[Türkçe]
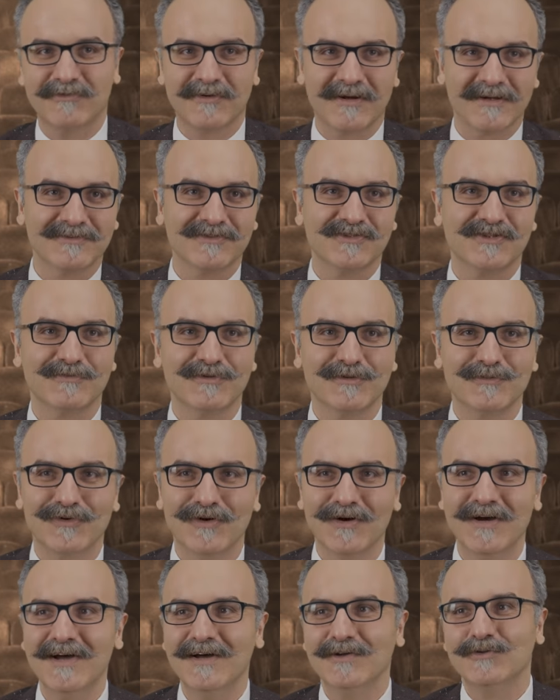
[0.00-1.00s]
Fransızca
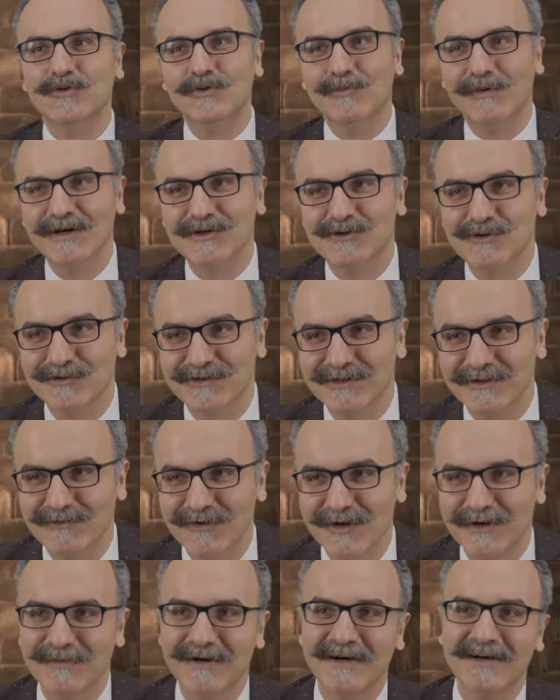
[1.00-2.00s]
bilmiyor. Dumas'ı çok
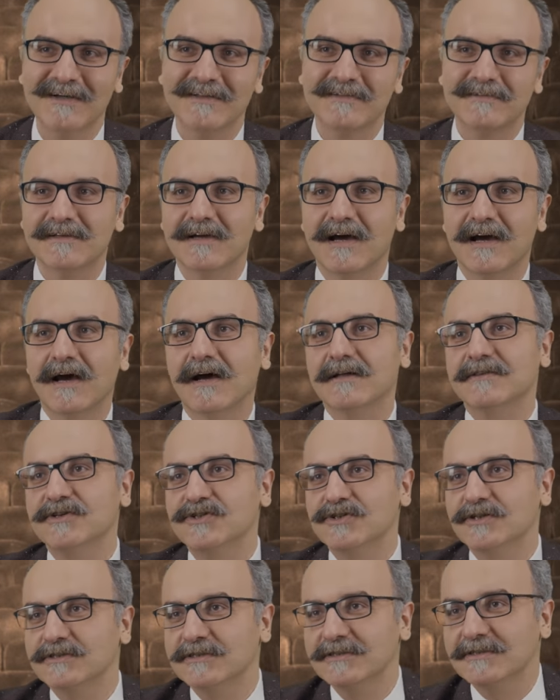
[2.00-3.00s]
seviyor ama siyah ha
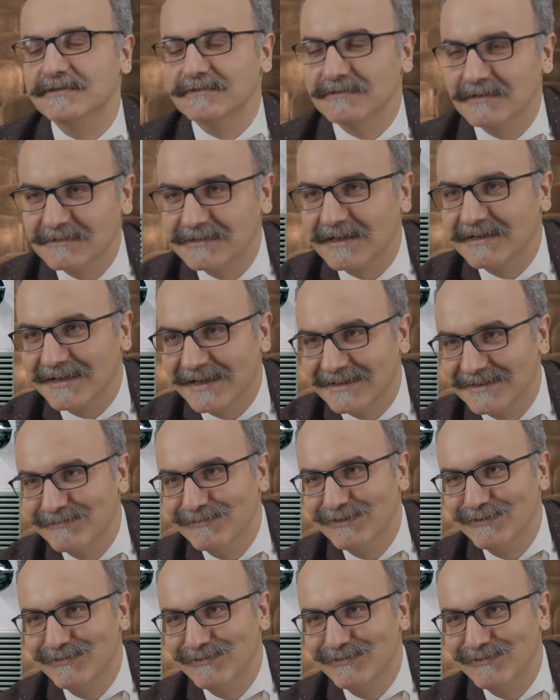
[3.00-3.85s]
diyeceksin ki sen kendin